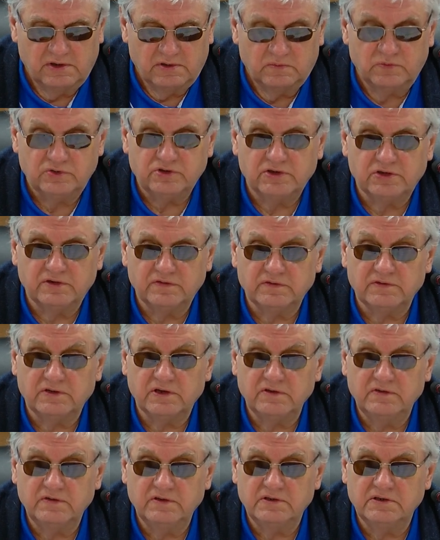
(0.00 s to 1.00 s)
muszę w
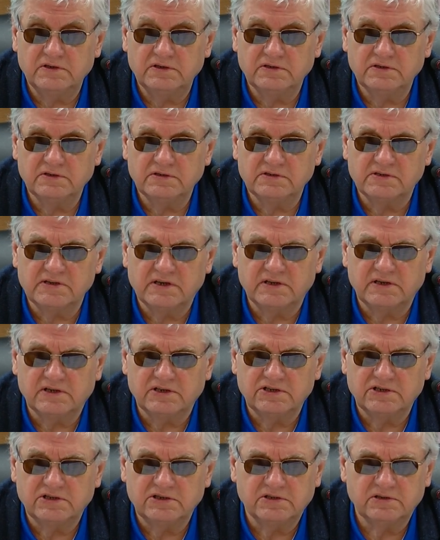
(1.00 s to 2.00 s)
tej chwili
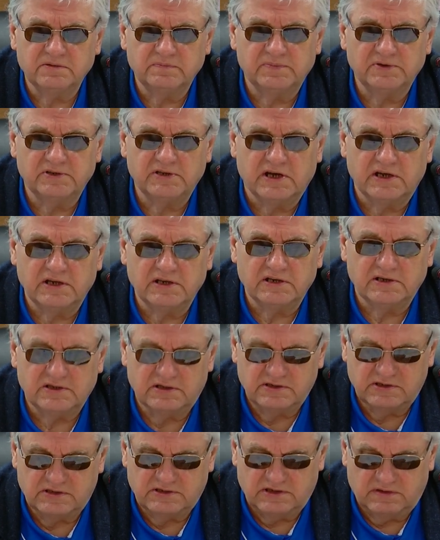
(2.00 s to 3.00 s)
zadać pytanie
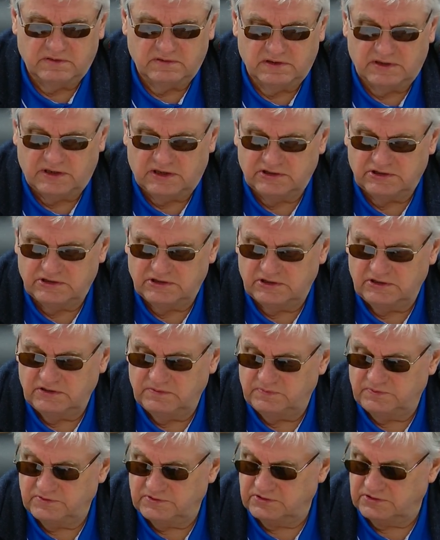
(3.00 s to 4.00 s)
całej Radzie i
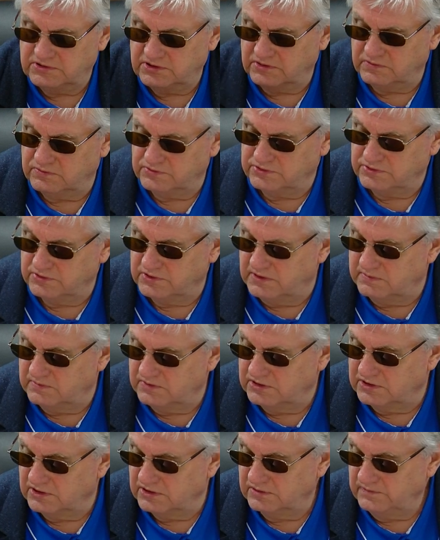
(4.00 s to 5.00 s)

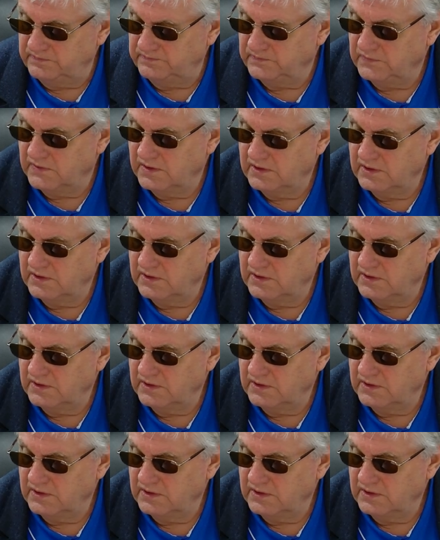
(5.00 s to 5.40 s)
przegłosujemy to.